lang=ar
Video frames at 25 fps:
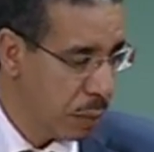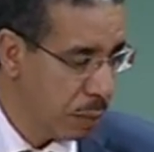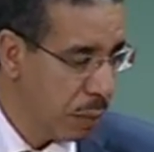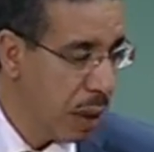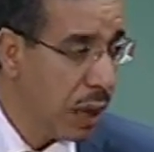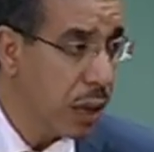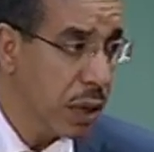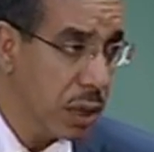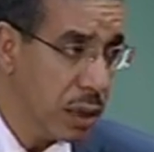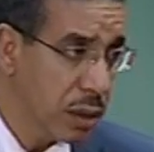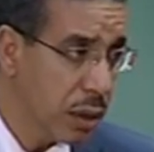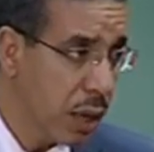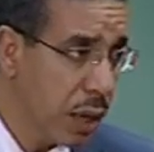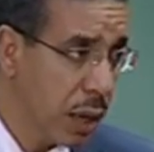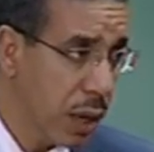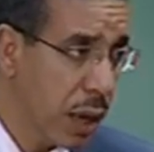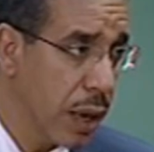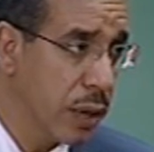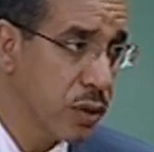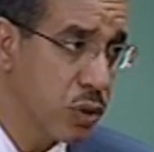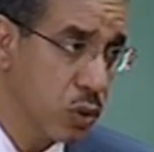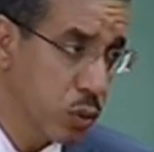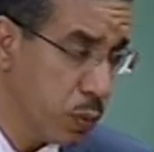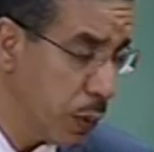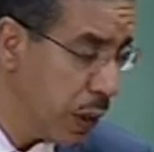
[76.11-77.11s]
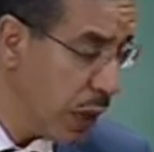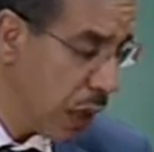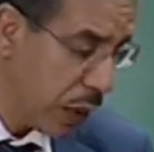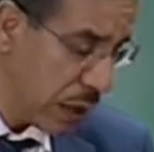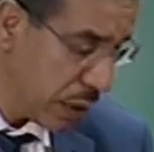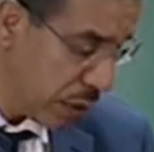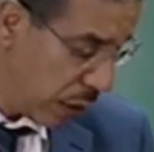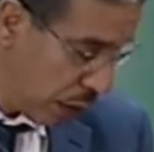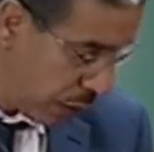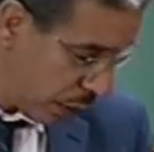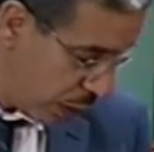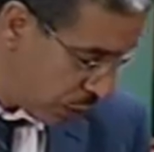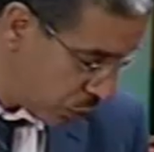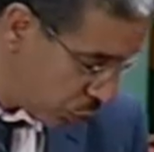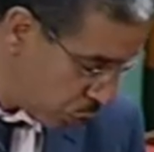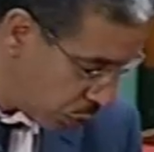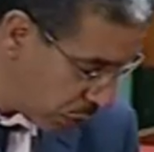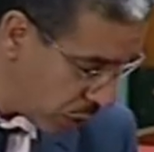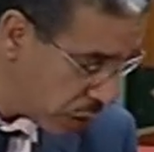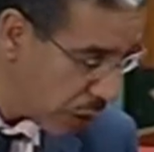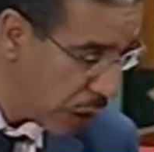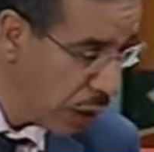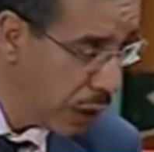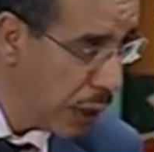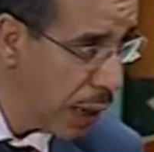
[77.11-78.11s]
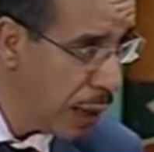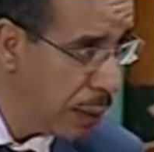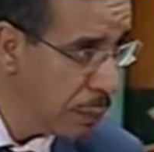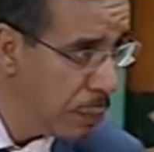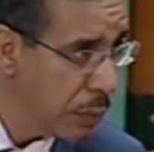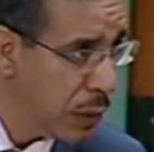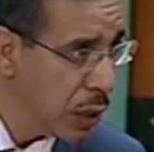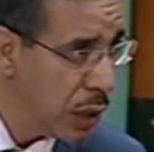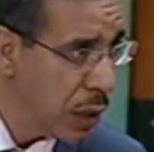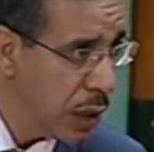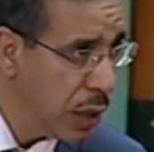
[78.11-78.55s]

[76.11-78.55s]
مع القطاع الخاص وبين القطاع الخاص والقطاع العام